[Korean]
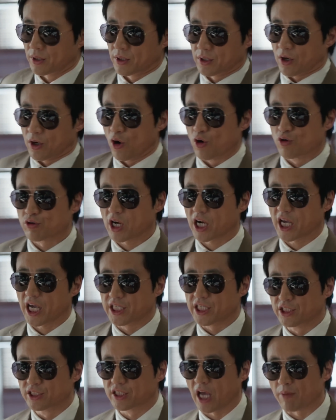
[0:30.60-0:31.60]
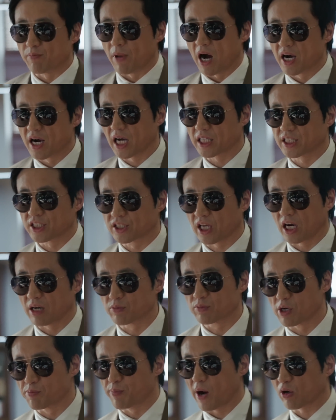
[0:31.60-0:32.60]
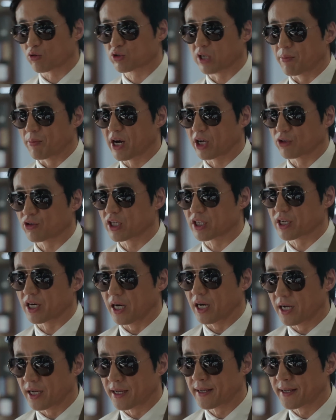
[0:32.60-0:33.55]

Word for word: 억울하게 인생 망가진 사람들 바로 잡아야 되니까.